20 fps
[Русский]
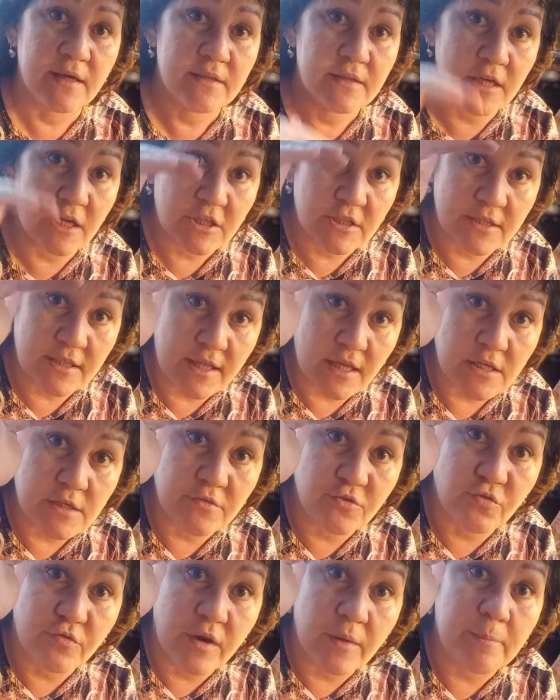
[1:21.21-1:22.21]
Наша задача
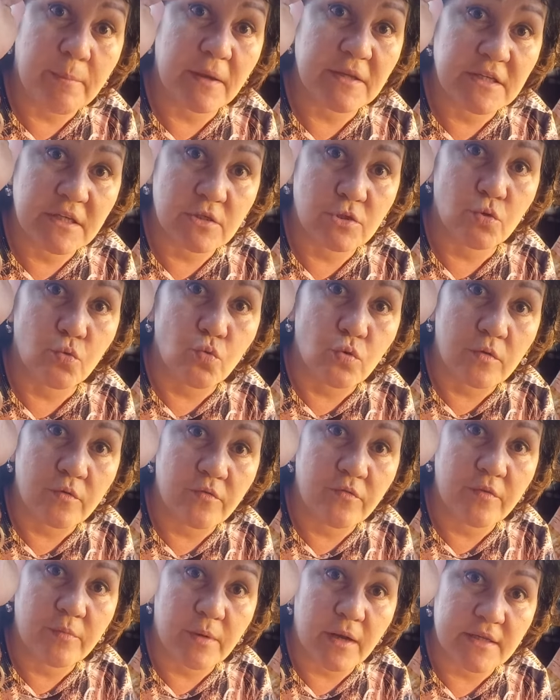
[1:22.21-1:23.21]
все время поддерживать
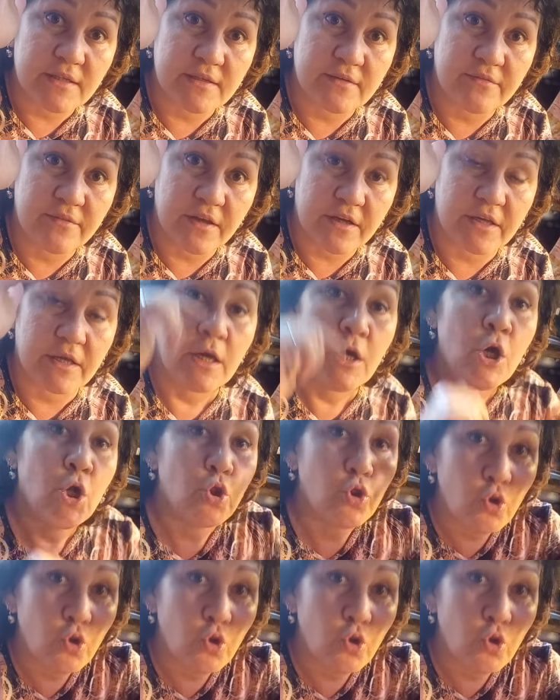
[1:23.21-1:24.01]
уровень вибрации верхний.